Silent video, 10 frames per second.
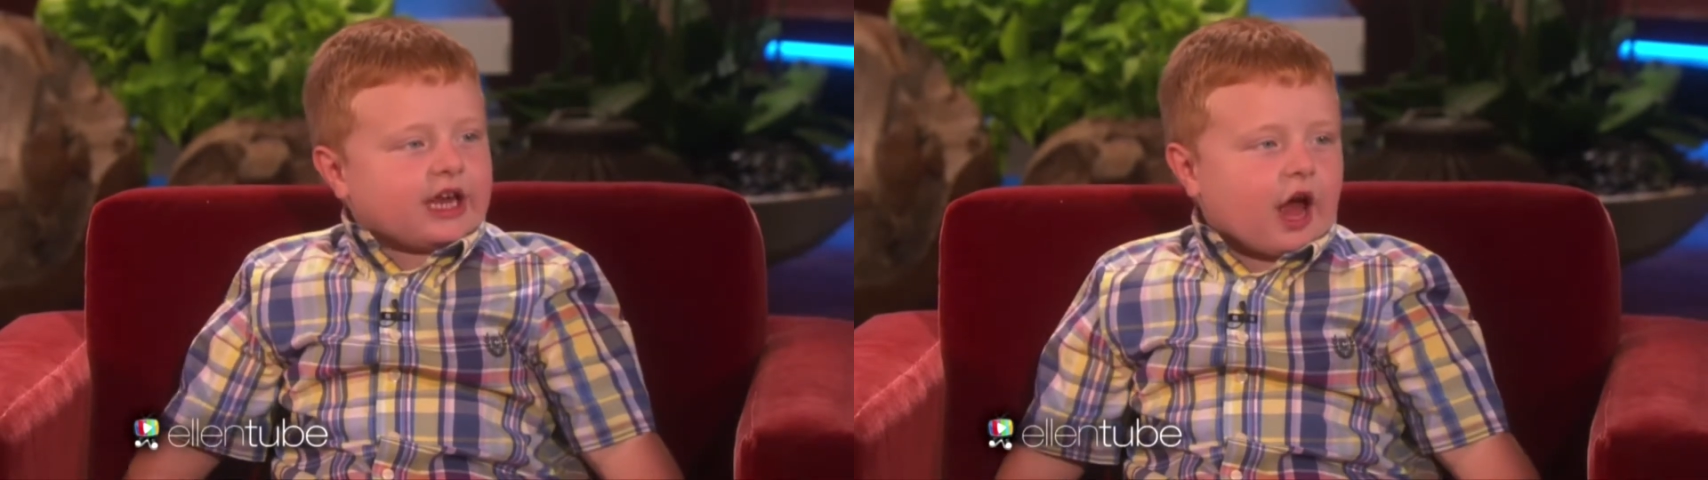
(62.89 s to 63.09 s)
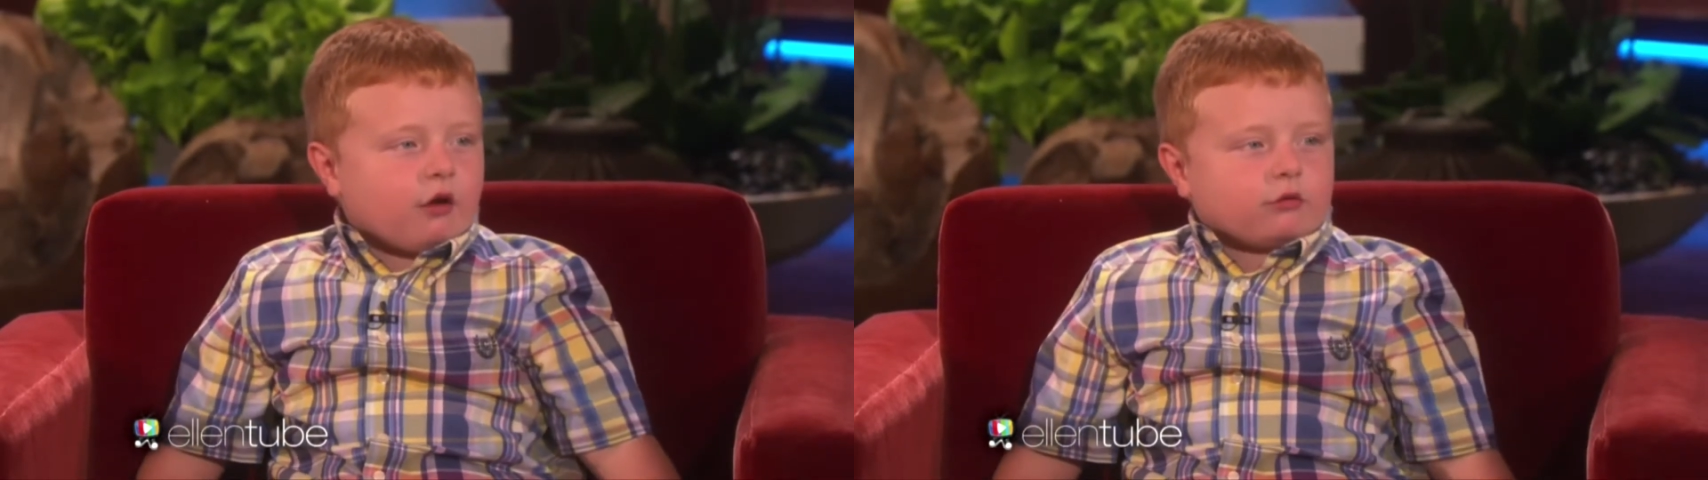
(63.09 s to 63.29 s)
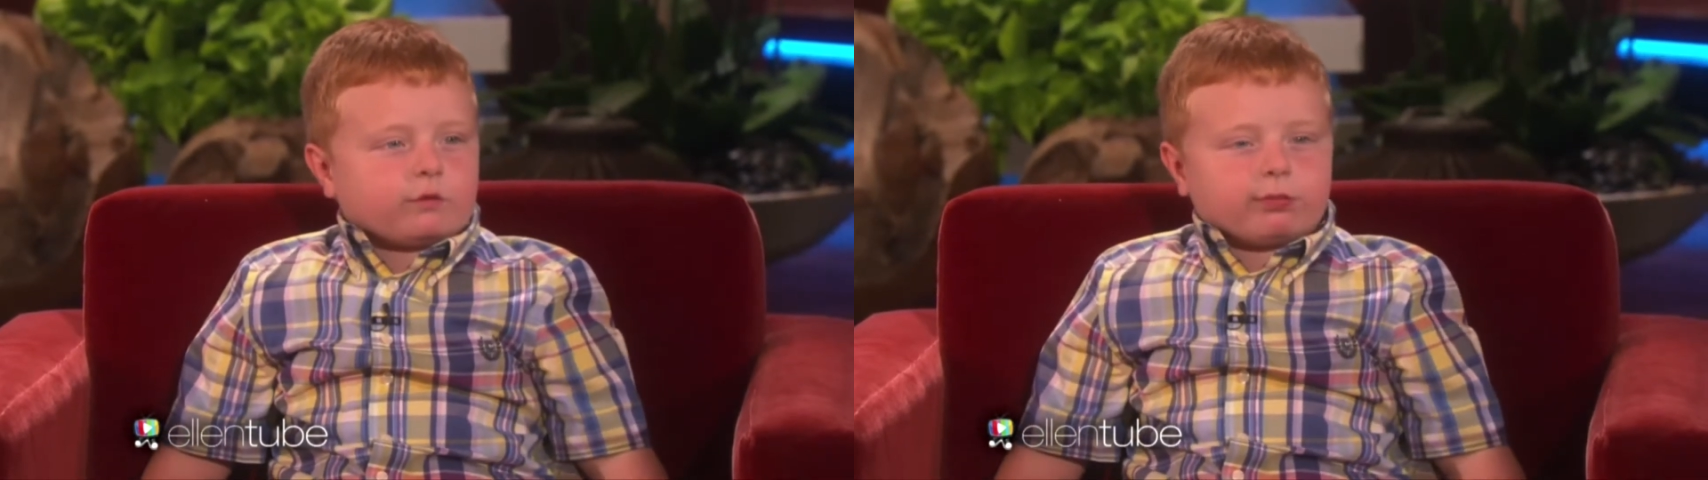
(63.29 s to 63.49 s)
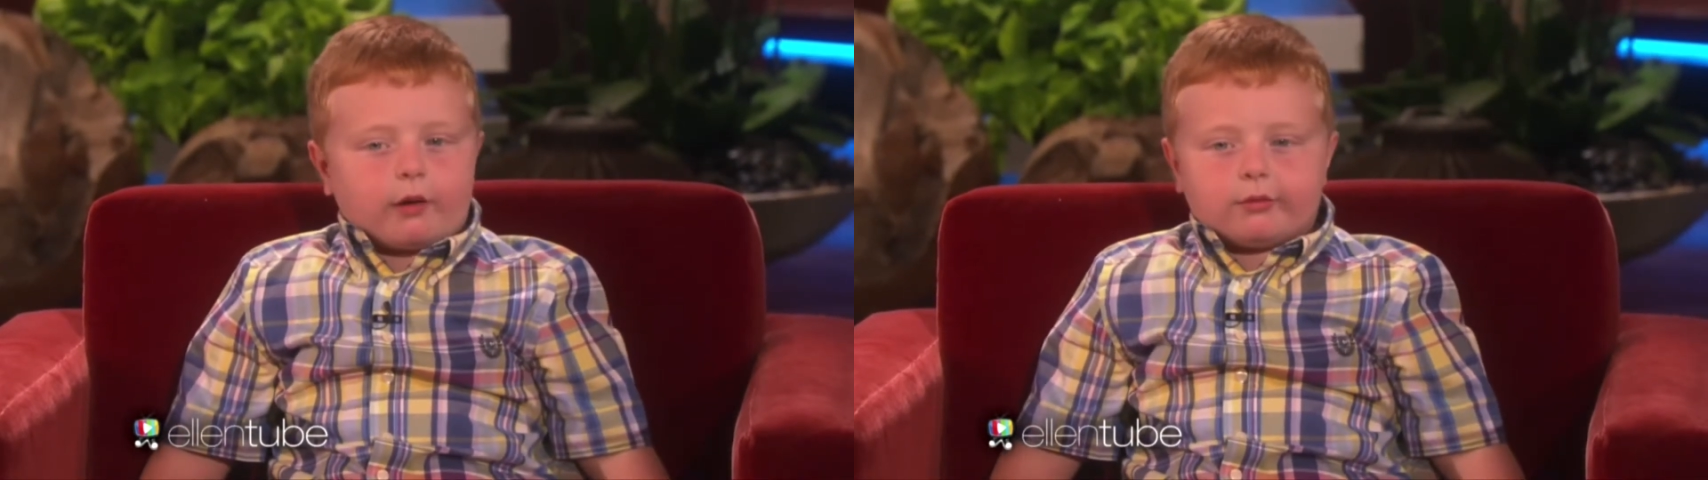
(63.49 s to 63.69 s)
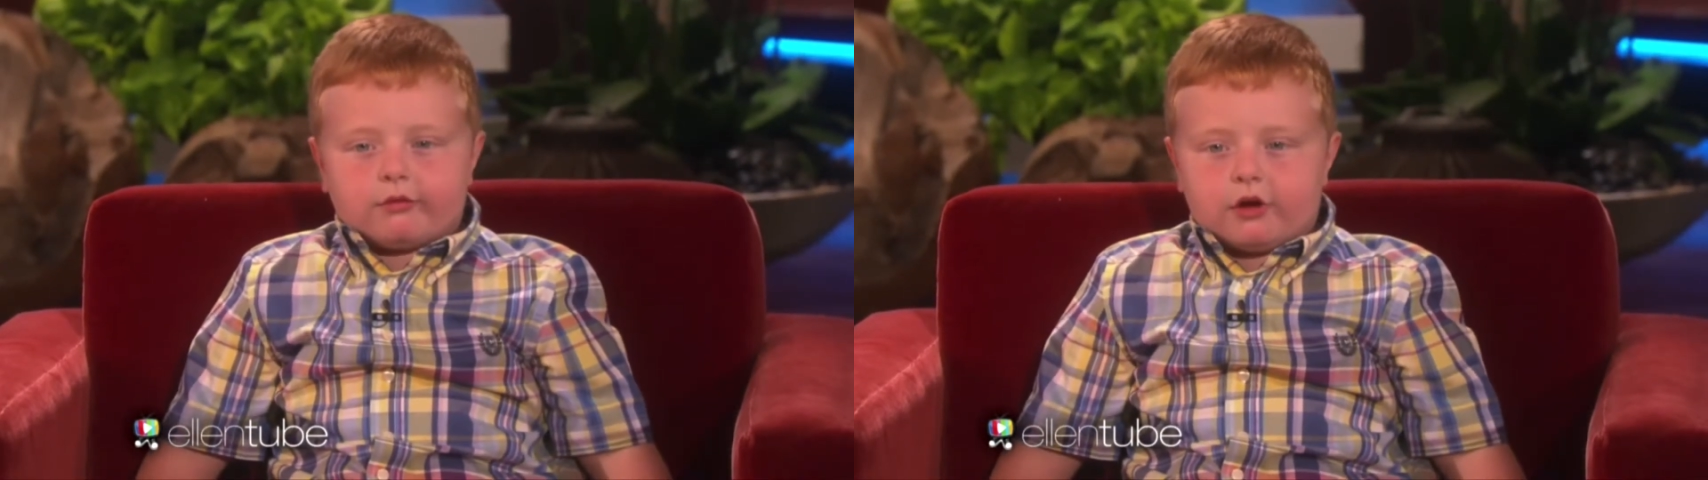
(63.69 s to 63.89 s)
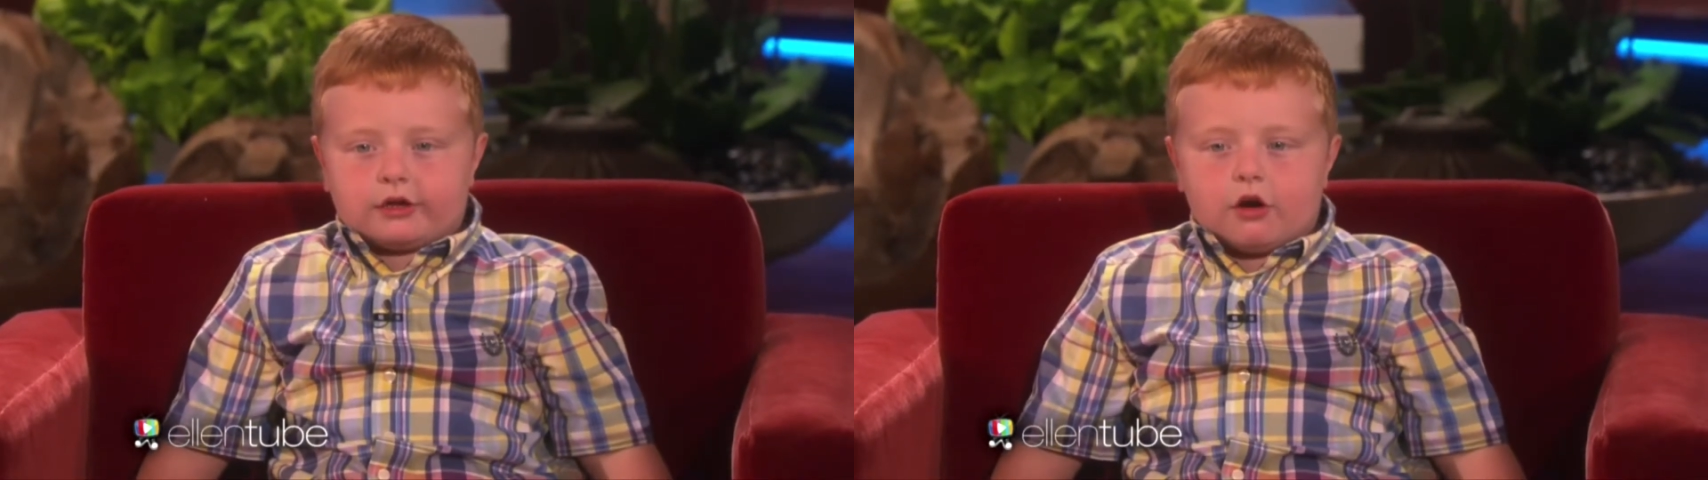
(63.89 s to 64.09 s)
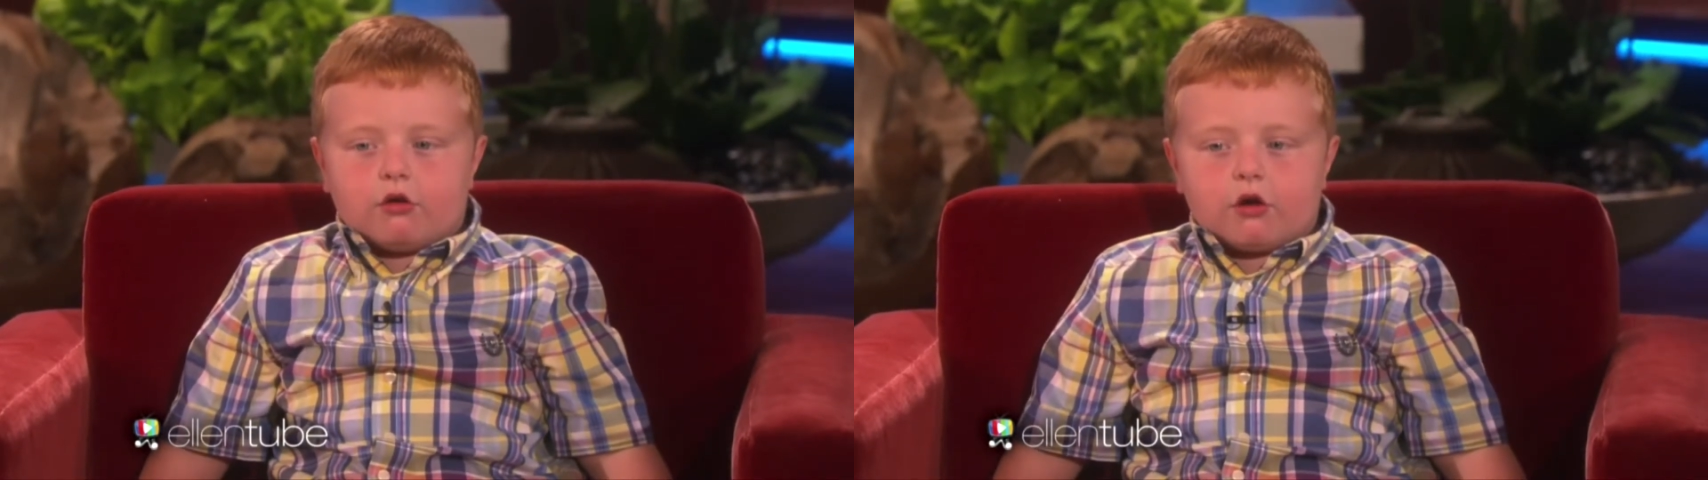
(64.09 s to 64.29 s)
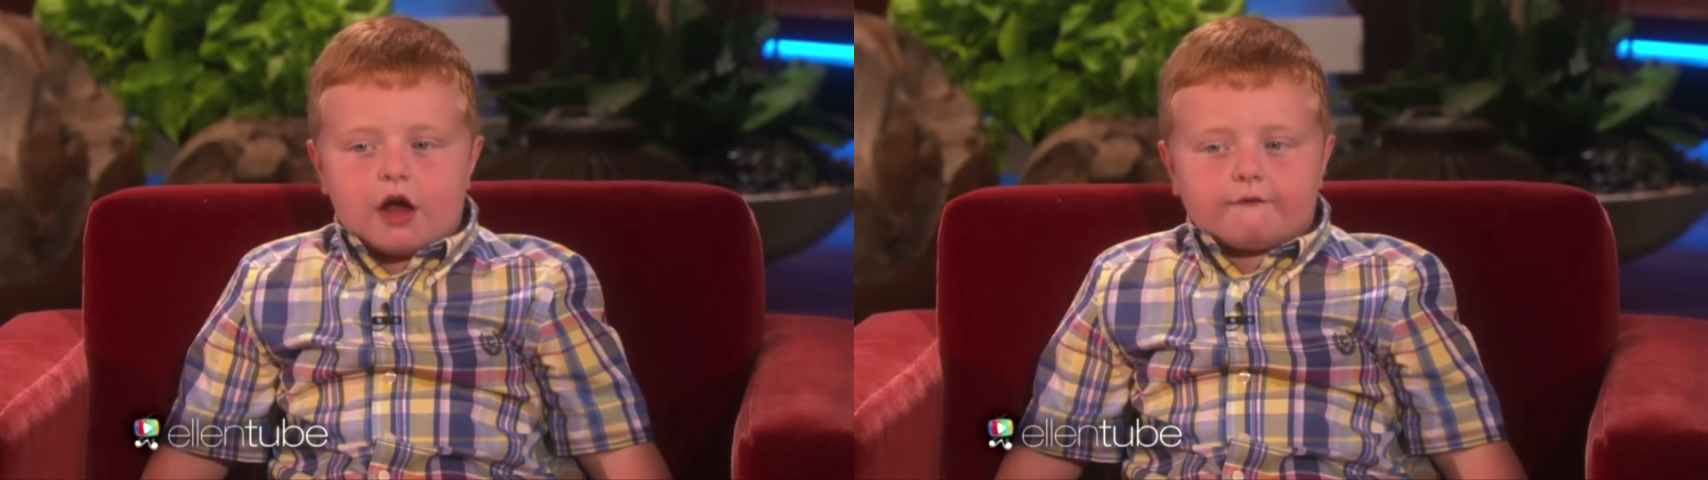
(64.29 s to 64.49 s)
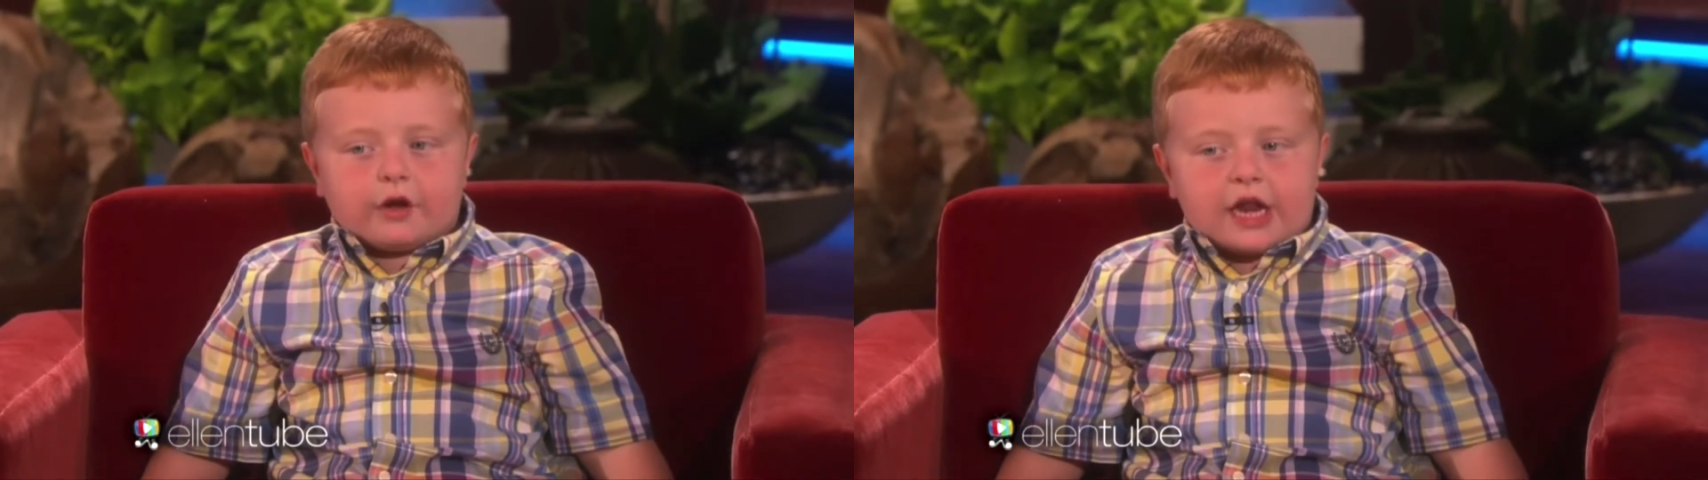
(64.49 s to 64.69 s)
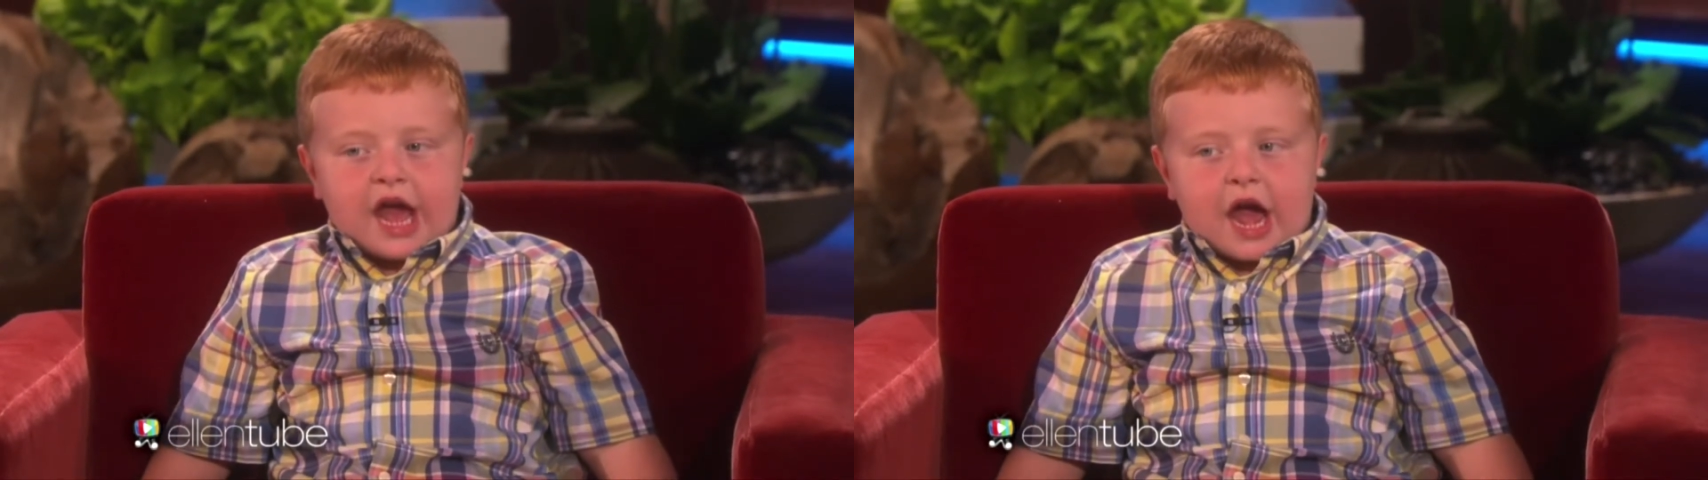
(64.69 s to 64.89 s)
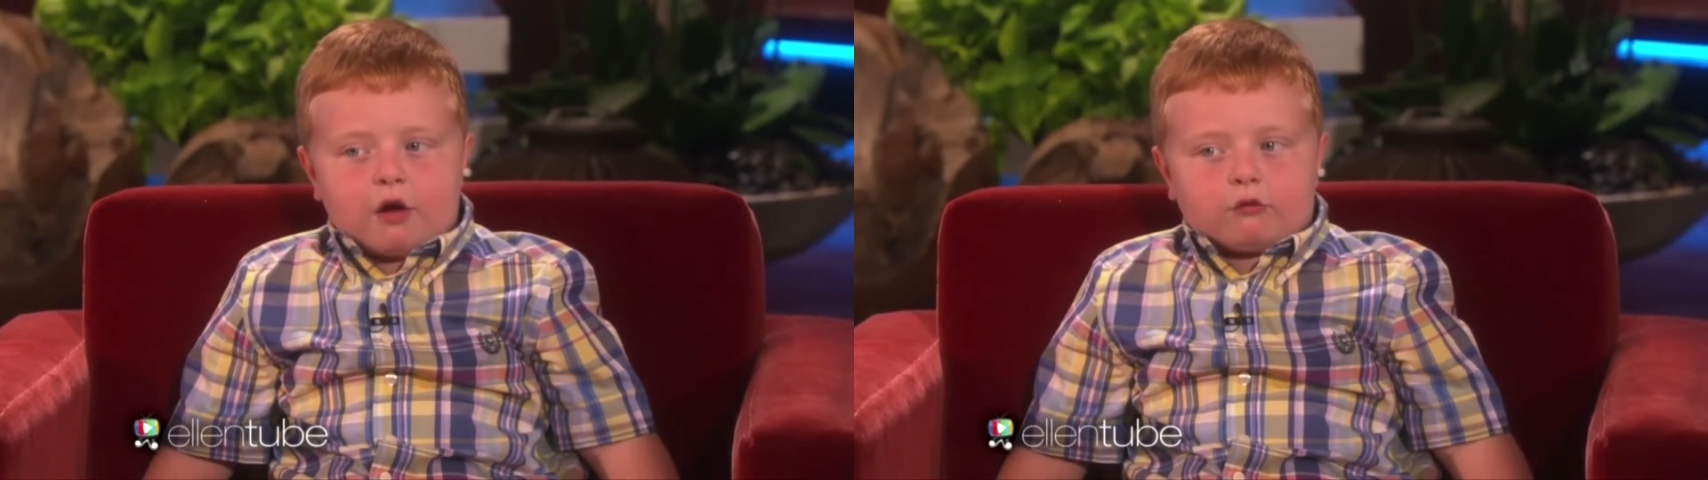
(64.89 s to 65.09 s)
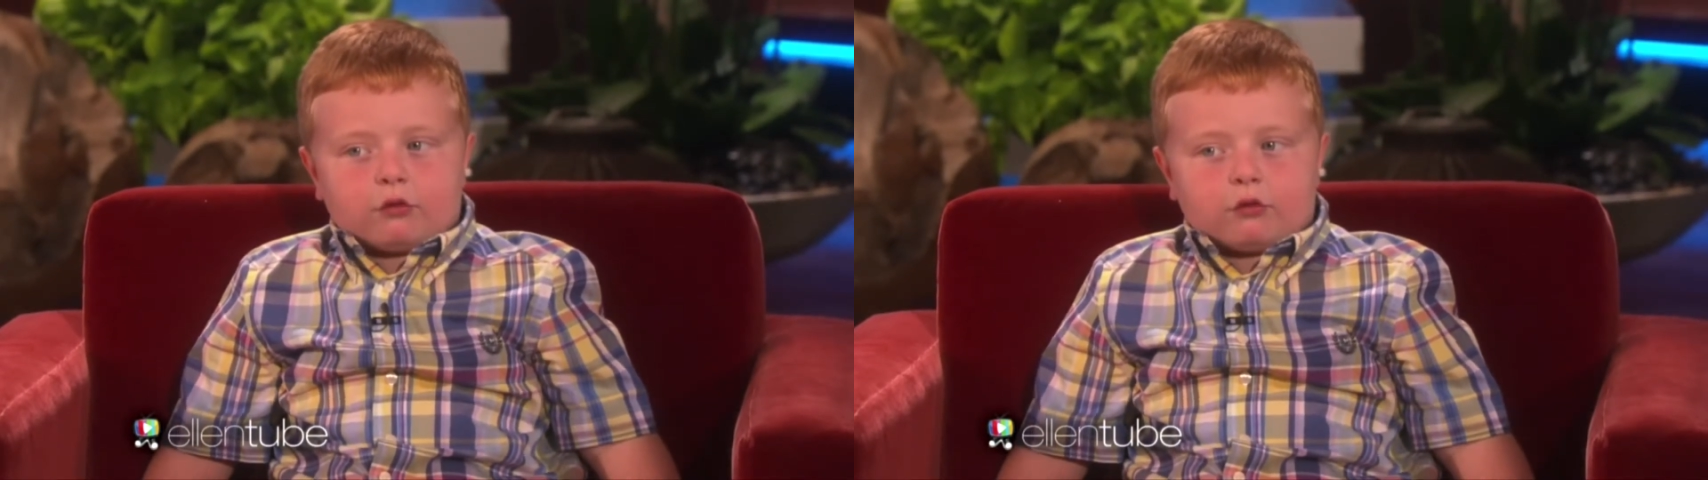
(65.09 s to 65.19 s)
Et puis moi, j'ai mis une chemise à carreaux comme toi.